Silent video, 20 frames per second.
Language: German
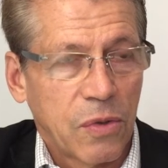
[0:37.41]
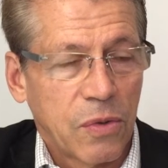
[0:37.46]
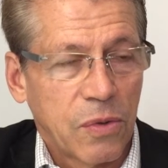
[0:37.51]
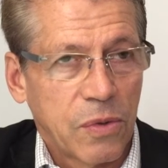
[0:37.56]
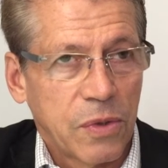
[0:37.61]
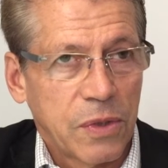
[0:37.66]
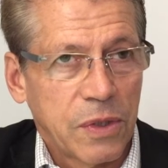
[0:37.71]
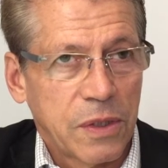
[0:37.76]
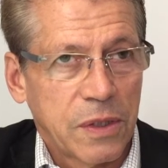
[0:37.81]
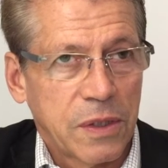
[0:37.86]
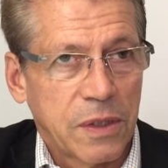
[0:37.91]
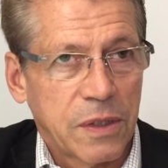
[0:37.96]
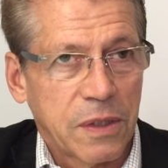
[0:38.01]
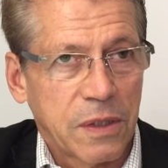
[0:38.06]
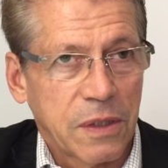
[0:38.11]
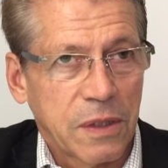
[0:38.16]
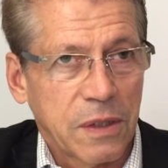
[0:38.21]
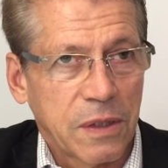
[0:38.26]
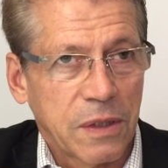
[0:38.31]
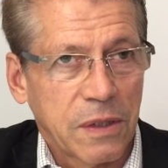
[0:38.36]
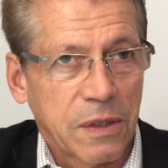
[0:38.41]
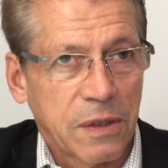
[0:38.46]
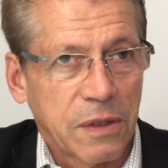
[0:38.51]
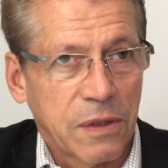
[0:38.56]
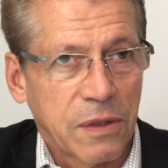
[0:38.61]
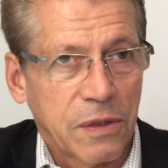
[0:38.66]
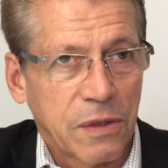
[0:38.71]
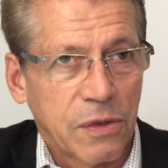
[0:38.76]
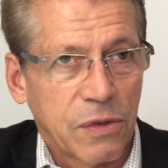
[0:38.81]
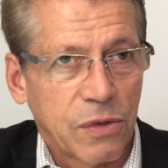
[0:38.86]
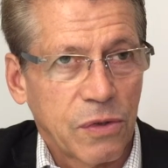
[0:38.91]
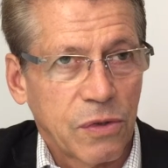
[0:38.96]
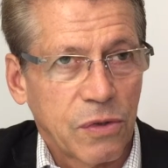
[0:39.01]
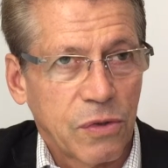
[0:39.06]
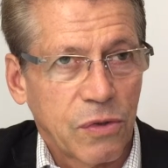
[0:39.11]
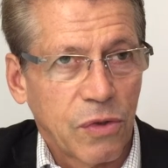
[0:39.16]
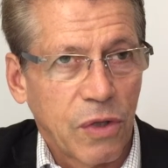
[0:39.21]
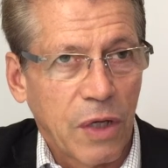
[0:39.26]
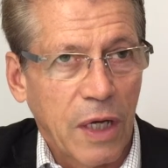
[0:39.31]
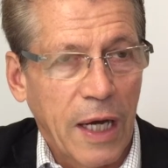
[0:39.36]
und äh,
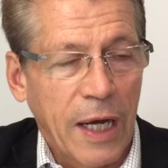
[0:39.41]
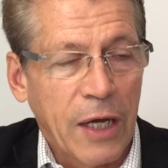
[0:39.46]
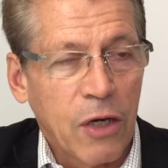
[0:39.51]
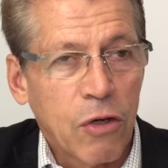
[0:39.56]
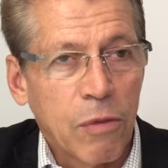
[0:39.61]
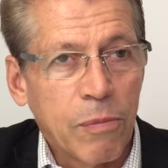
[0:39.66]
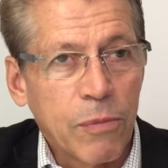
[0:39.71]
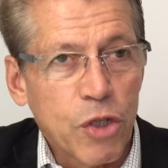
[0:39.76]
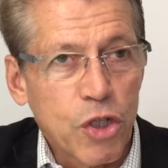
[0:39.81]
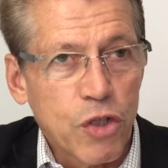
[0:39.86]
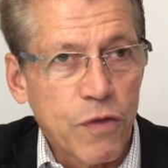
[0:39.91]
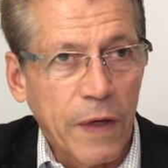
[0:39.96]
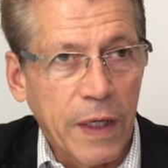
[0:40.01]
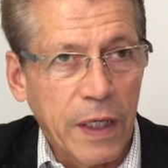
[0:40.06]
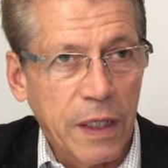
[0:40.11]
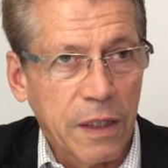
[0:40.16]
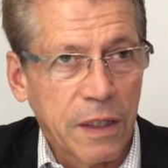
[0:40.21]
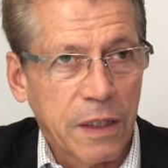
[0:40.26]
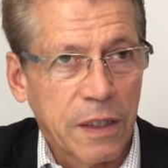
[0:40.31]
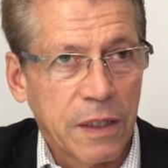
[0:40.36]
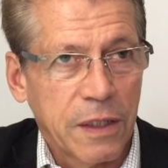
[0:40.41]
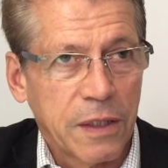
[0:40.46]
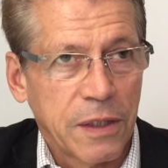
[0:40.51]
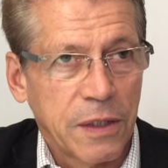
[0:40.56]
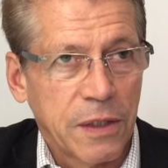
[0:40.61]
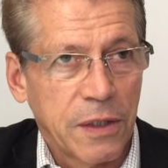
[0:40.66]
einkommensschwächere